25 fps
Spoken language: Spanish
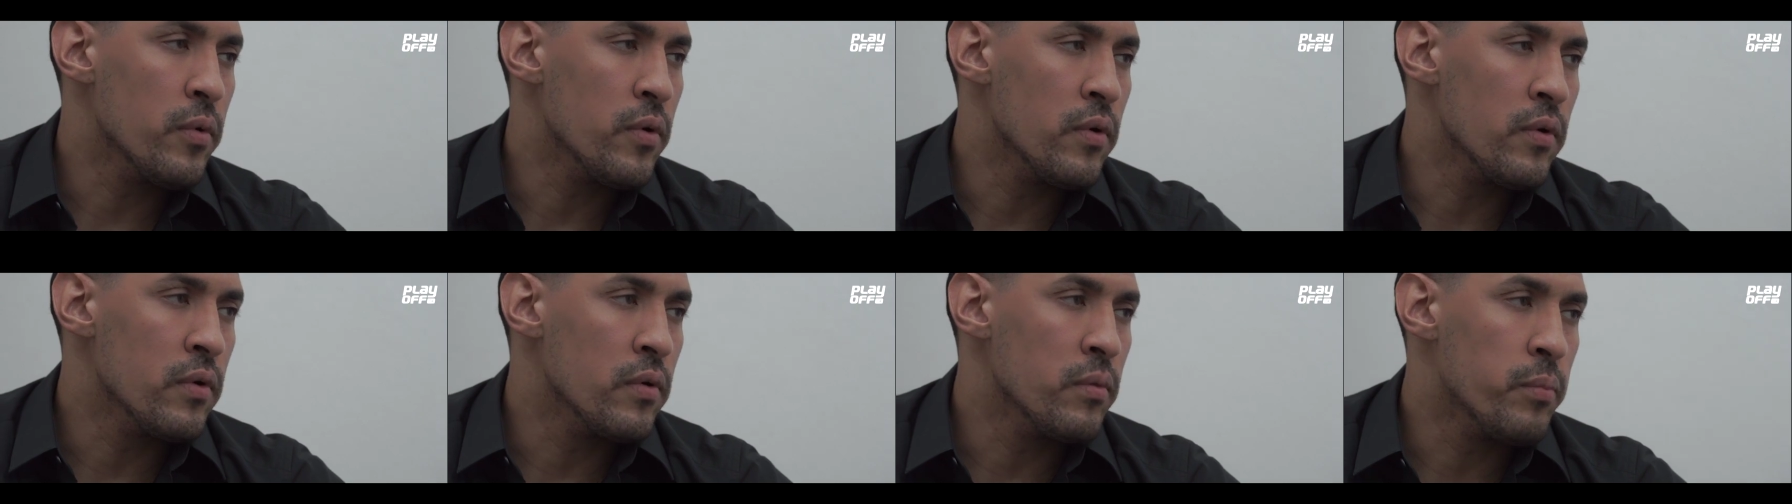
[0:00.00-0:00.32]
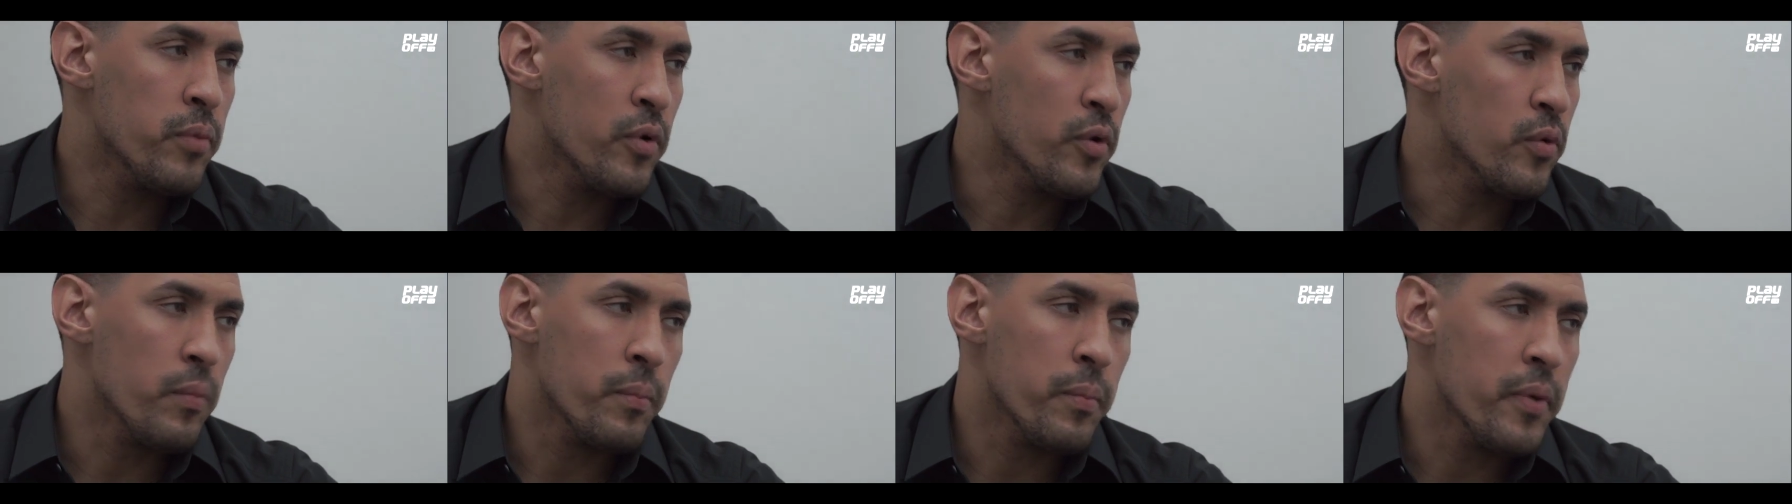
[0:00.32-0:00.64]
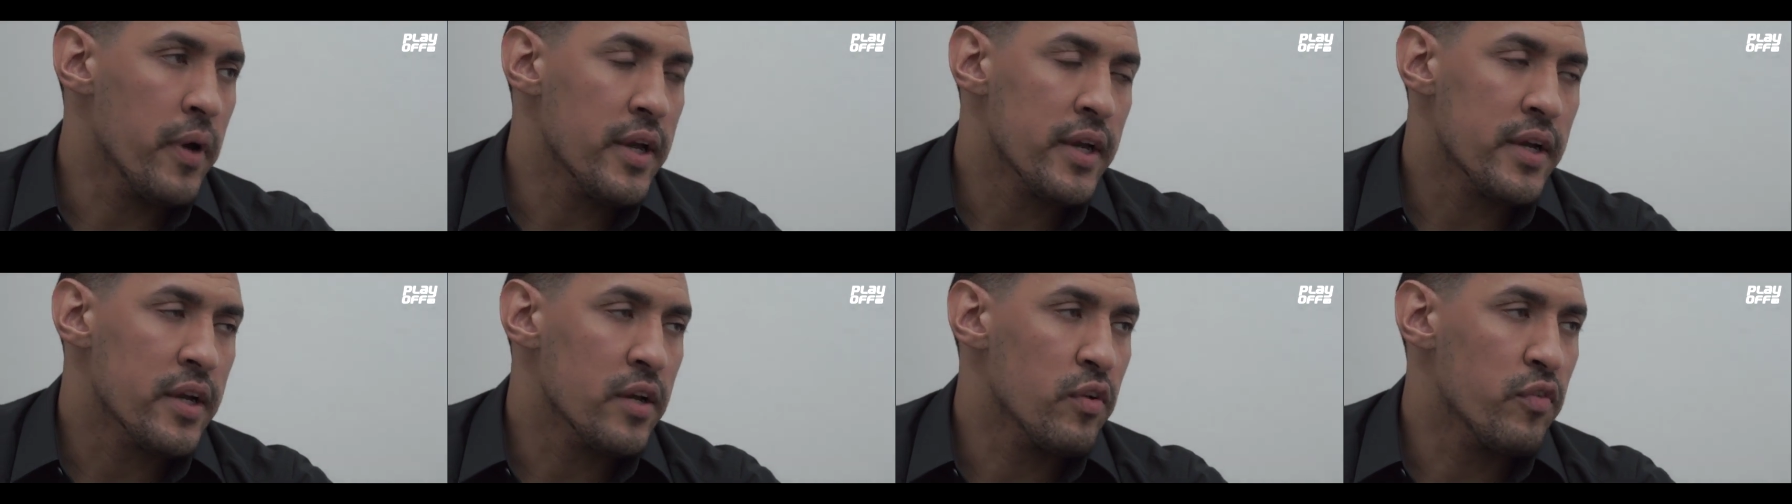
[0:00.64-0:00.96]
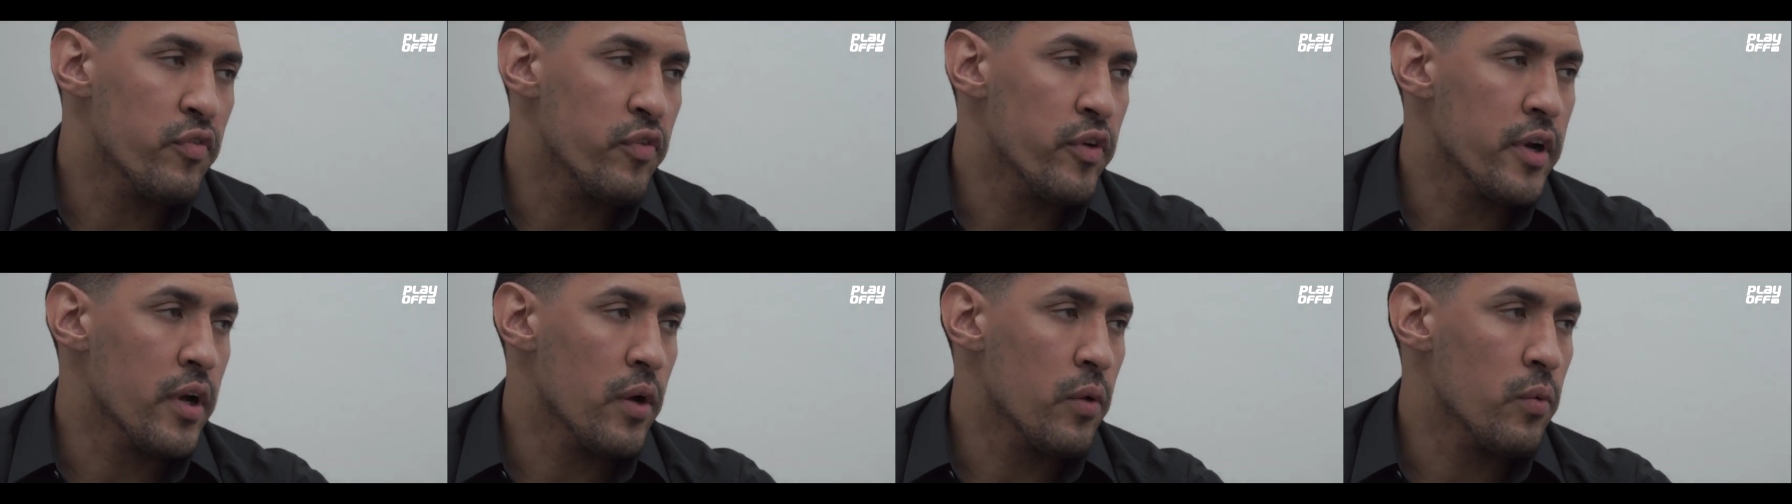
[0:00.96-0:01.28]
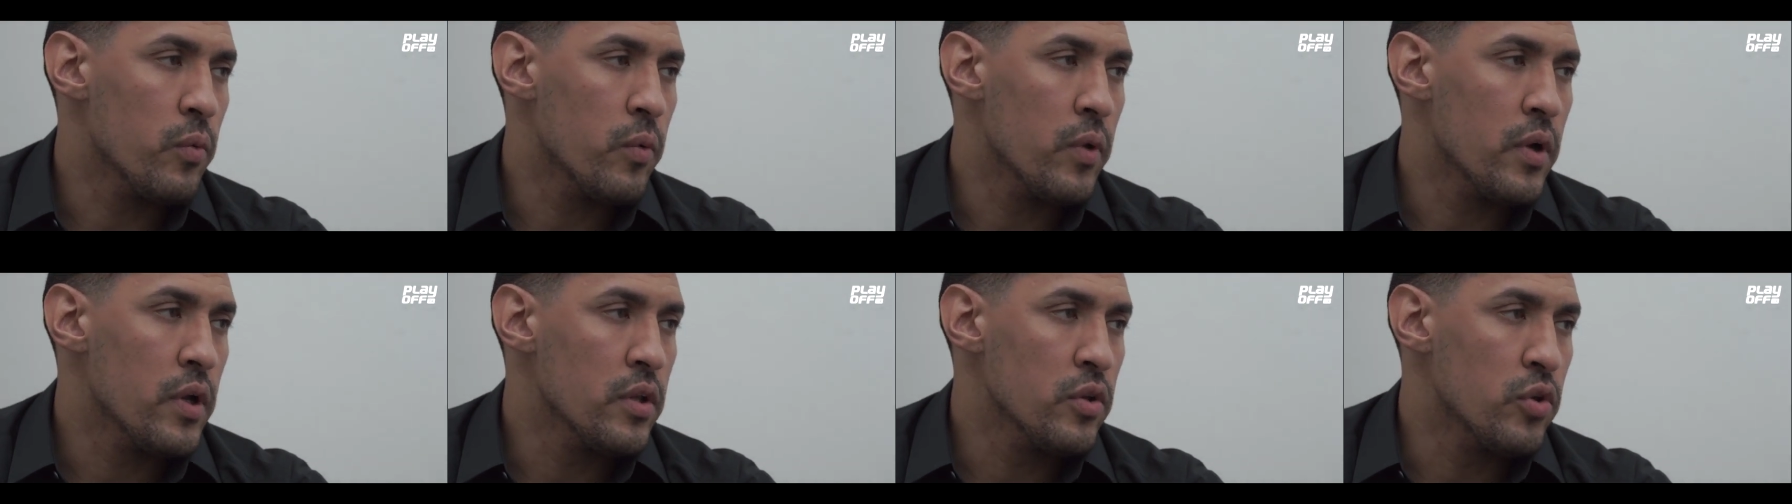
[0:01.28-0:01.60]
por, por un país que no fuera
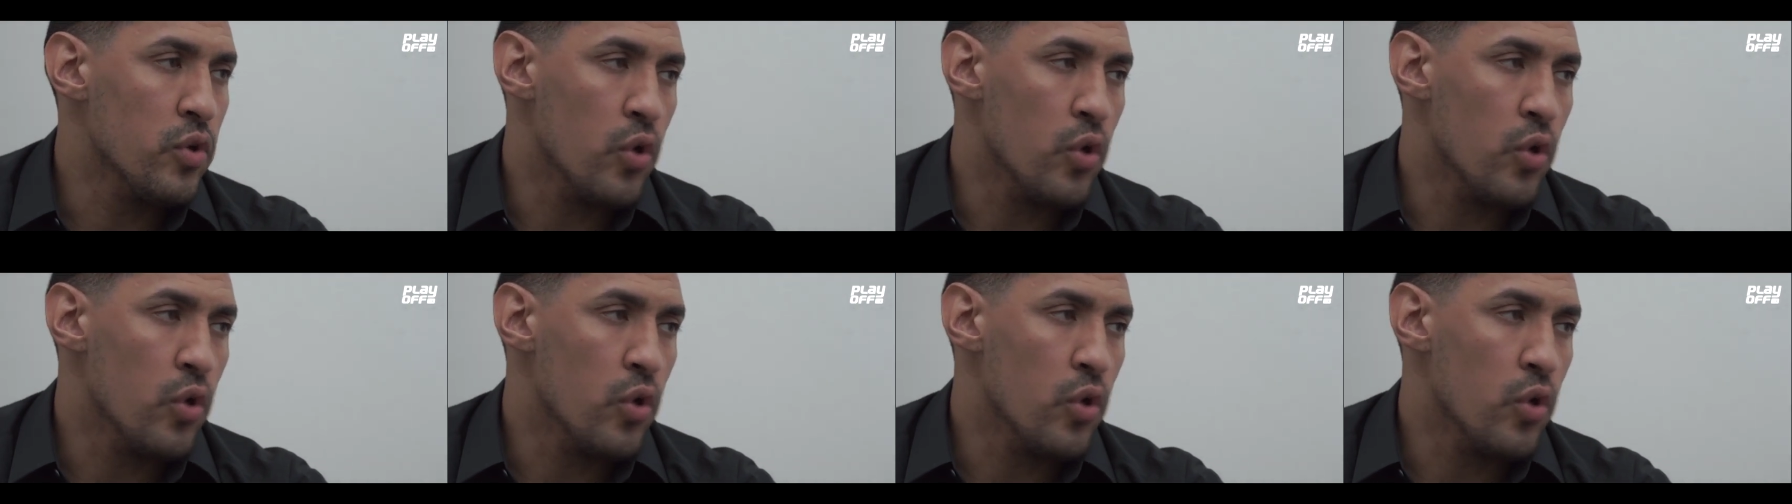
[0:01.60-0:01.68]
Cuba.